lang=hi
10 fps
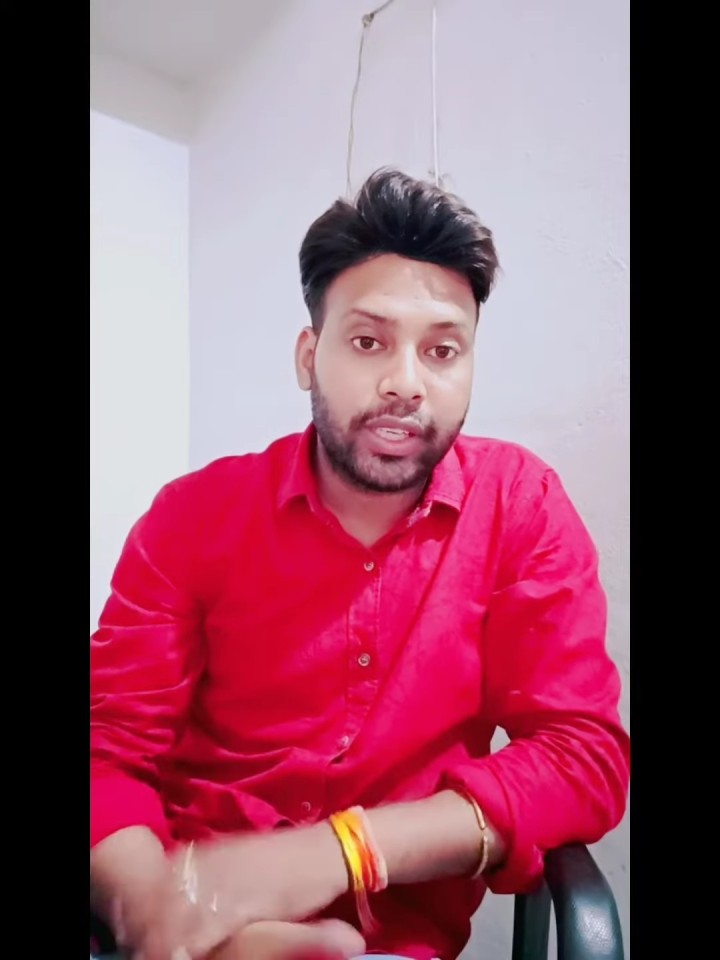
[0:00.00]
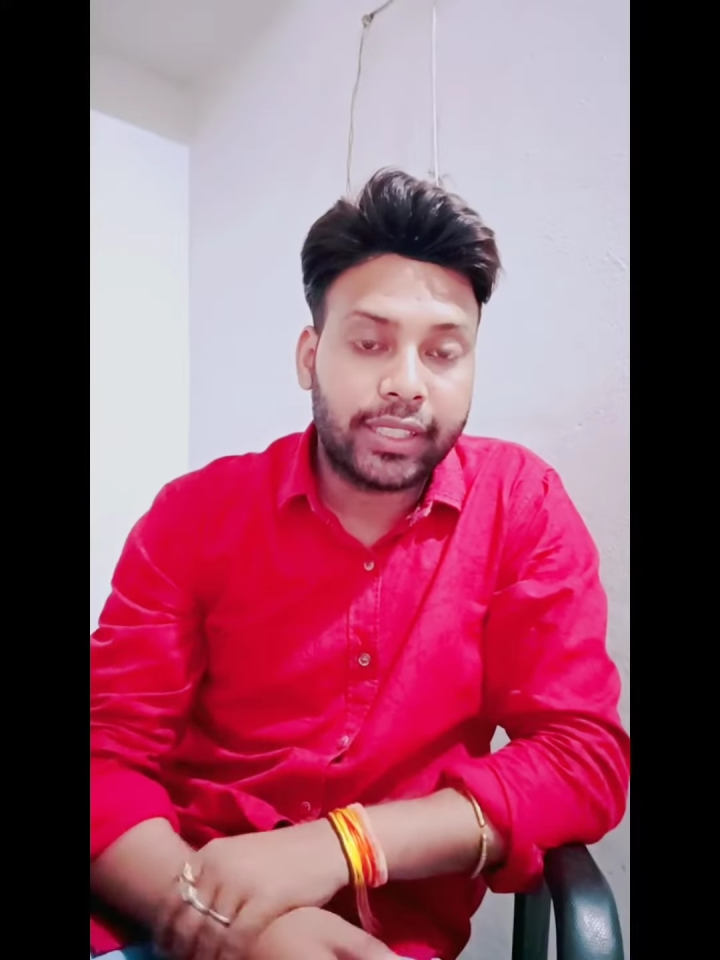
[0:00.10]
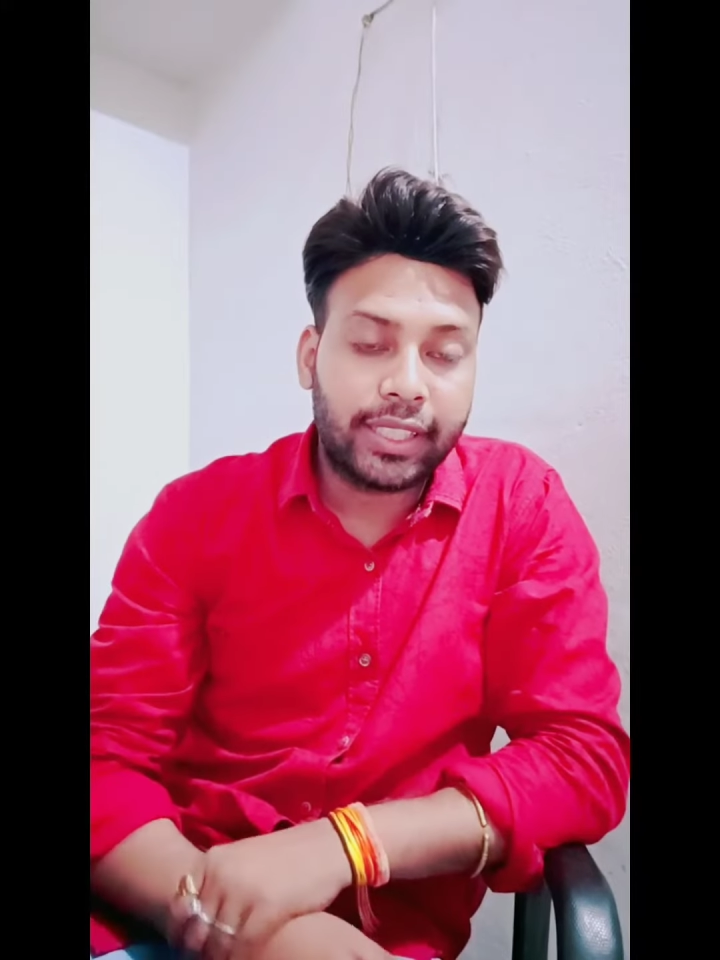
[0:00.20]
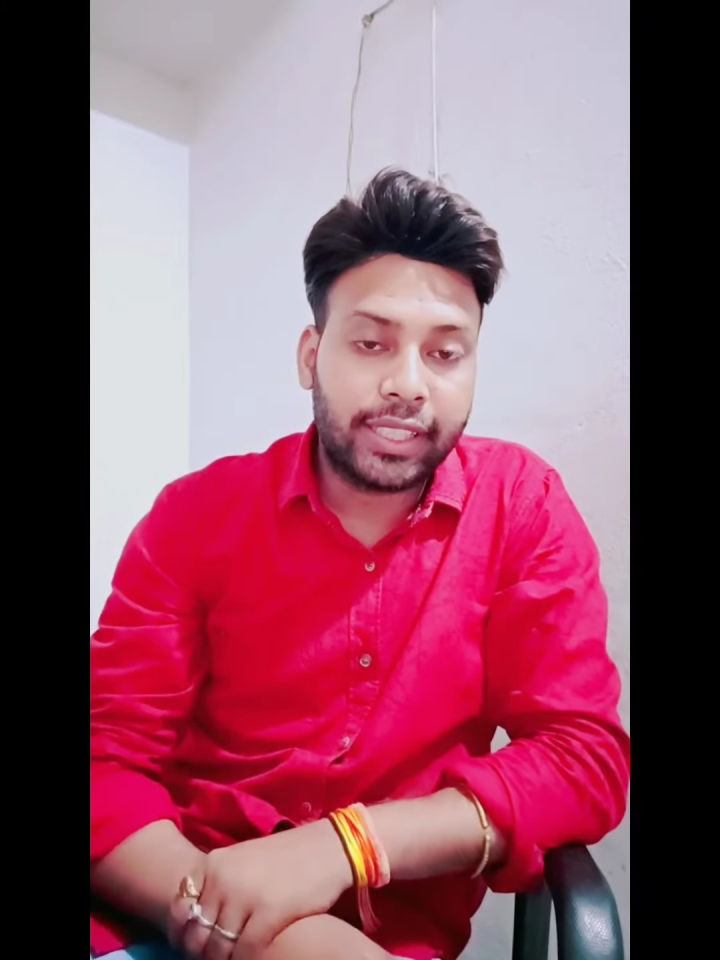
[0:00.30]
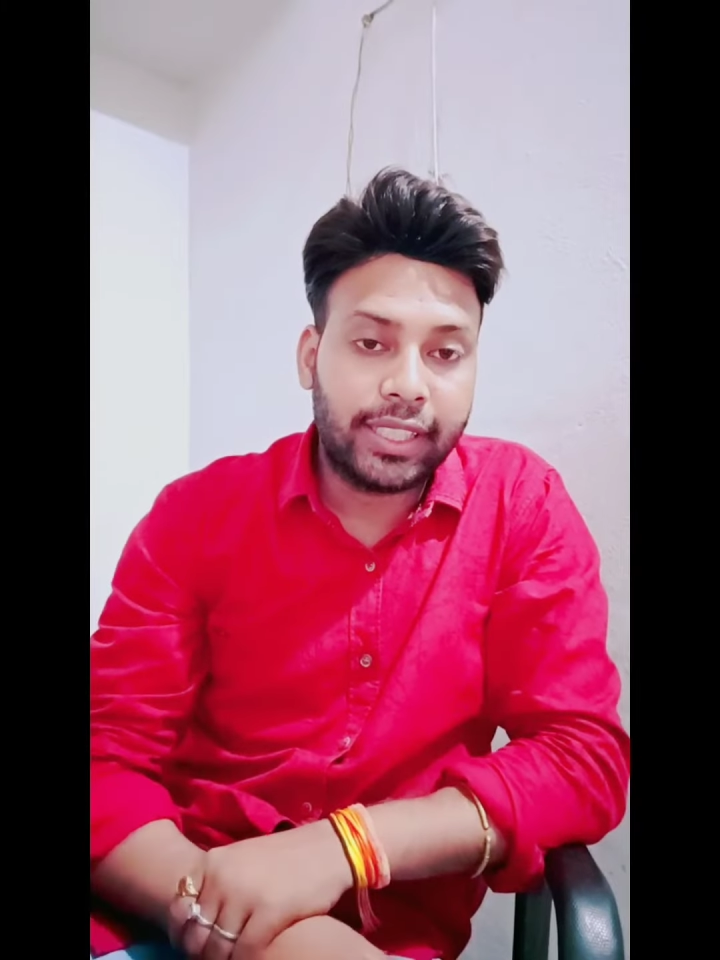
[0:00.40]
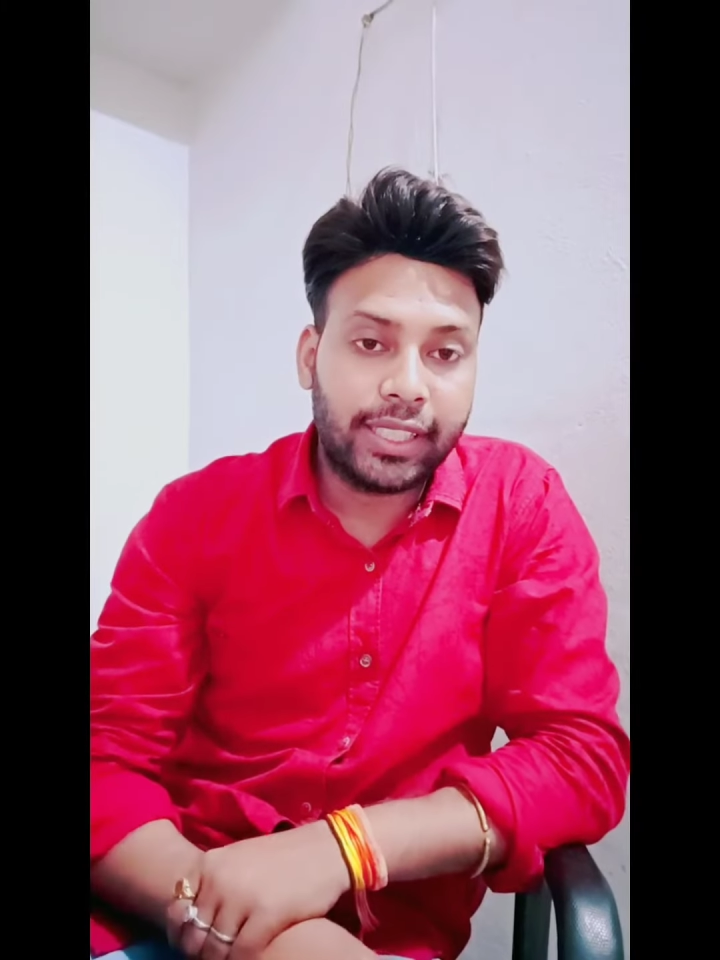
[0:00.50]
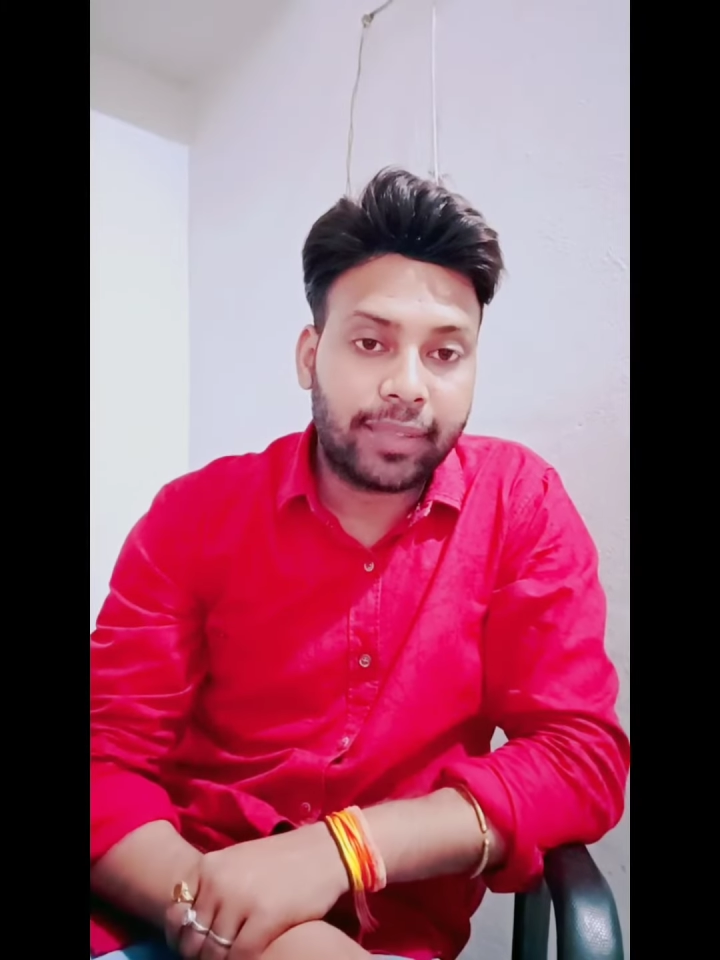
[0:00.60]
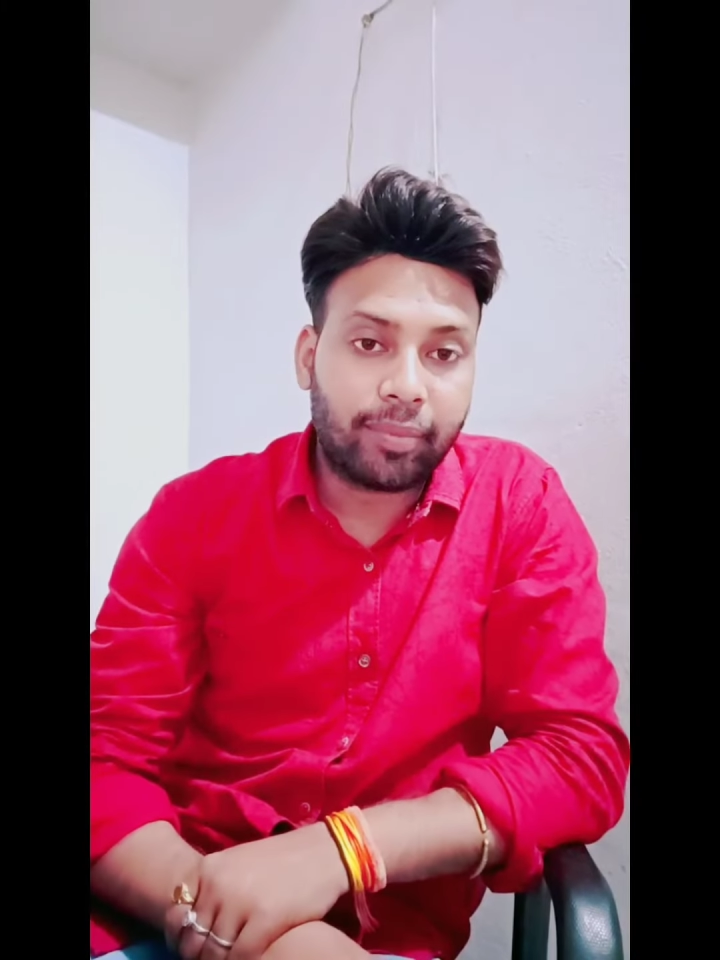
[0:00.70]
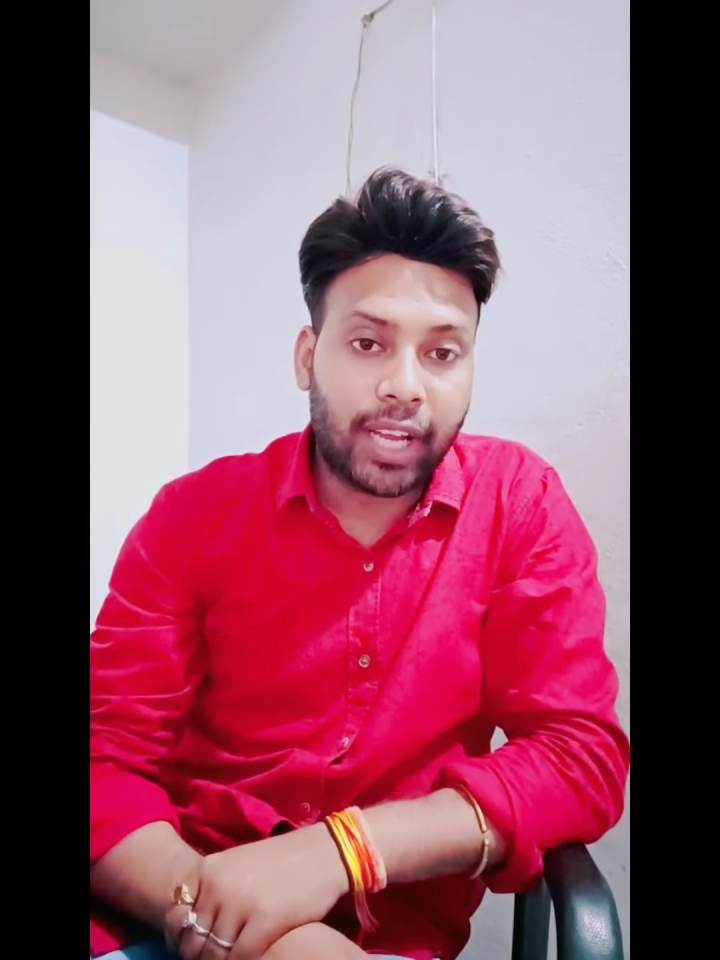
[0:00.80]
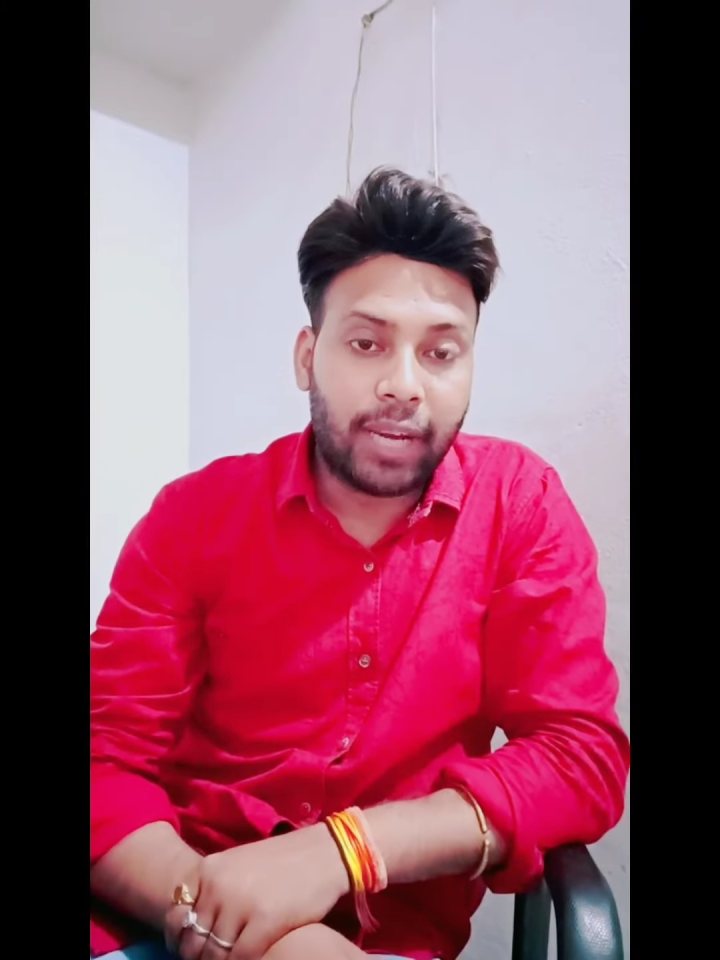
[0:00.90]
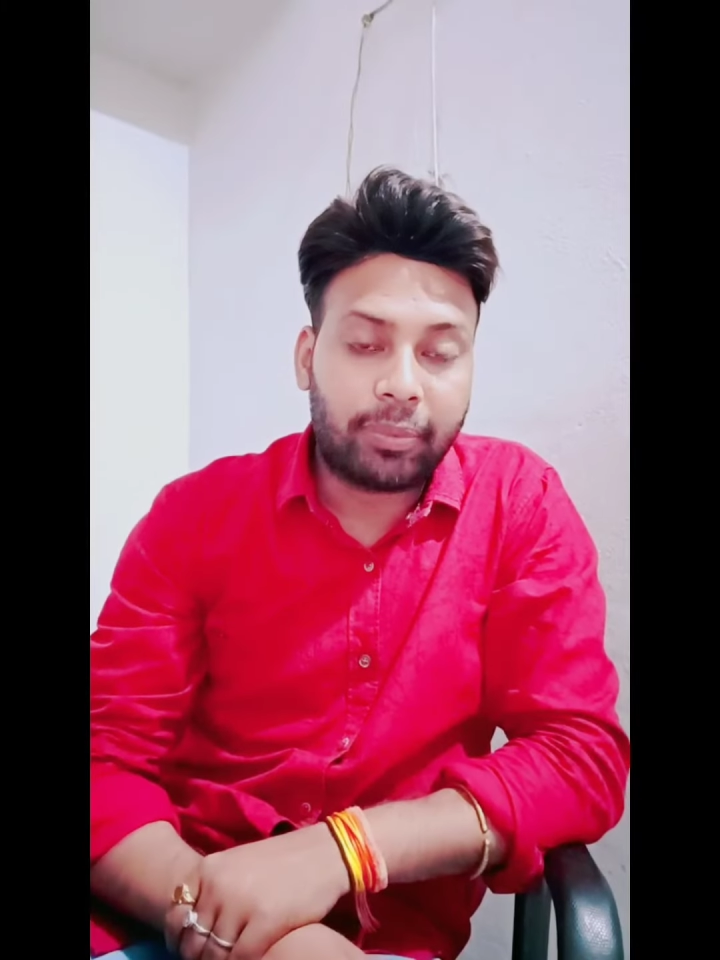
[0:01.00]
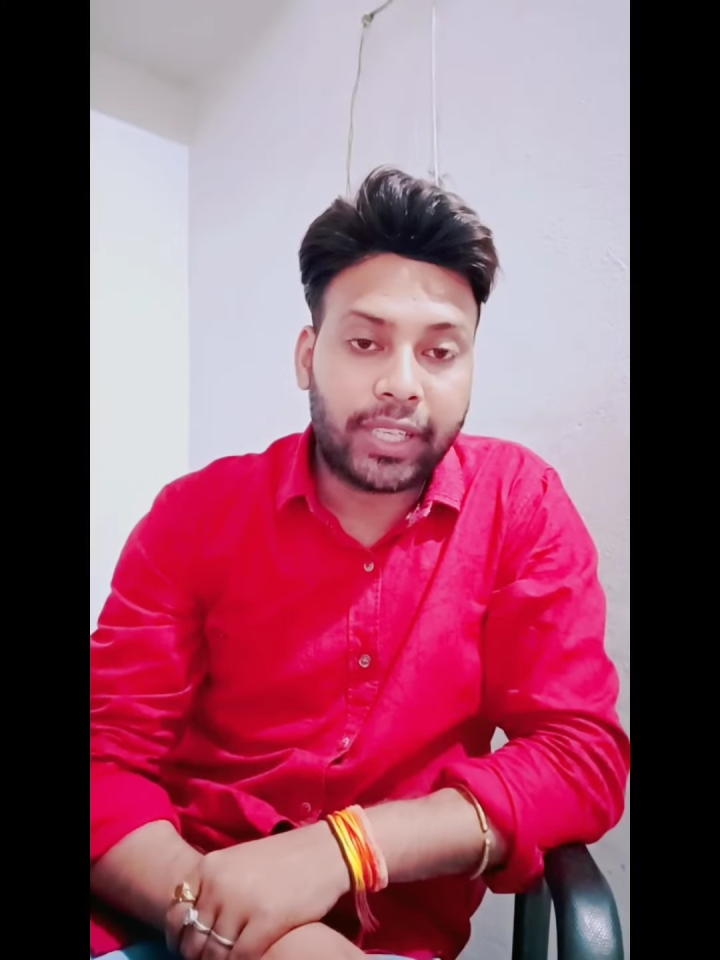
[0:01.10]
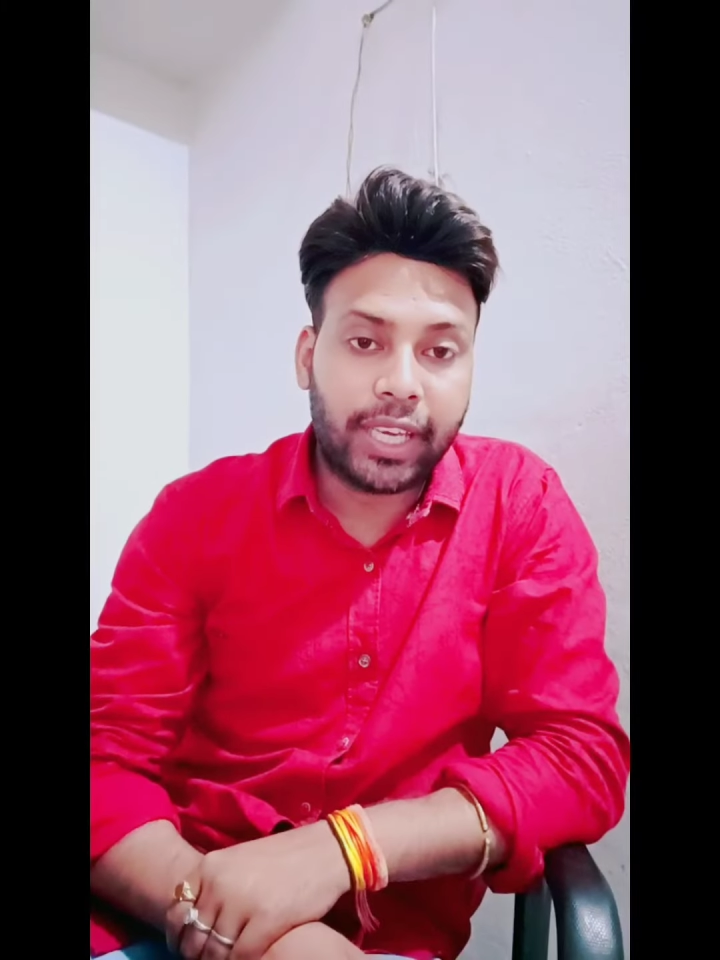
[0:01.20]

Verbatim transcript: कि आपके